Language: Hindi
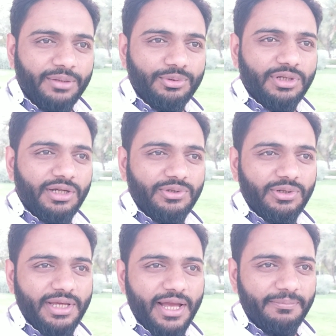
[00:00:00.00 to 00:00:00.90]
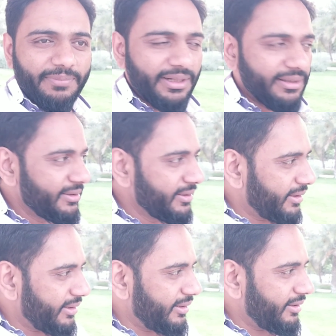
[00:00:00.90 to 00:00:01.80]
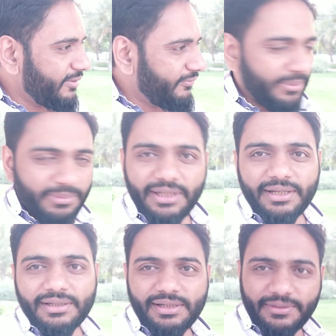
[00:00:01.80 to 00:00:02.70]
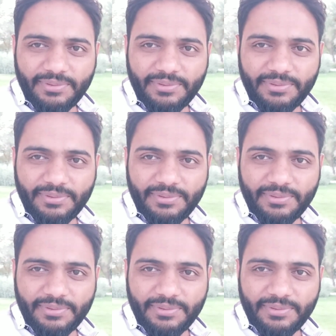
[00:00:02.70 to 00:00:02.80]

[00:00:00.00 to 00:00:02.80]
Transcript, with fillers: दूसरा जो है यहाँ पर फैमिली के लिए